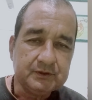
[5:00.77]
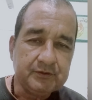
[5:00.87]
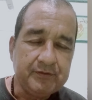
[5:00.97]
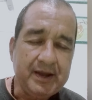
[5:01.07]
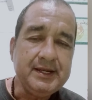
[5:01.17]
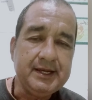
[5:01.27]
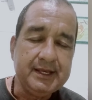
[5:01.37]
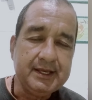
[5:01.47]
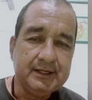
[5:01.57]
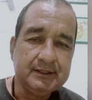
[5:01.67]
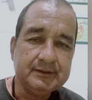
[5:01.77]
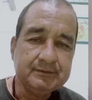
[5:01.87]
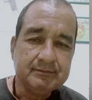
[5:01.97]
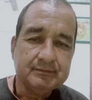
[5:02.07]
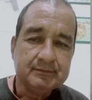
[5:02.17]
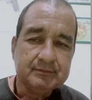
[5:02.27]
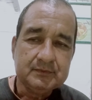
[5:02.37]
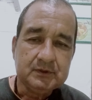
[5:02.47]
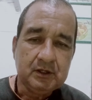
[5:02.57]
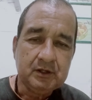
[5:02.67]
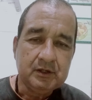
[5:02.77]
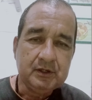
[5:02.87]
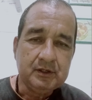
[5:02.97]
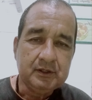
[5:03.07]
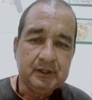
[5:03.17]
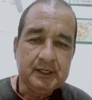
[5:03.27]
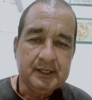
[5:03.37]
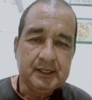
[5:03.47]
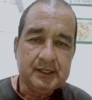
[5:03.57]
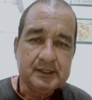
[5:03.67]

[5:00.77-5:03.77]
finely or in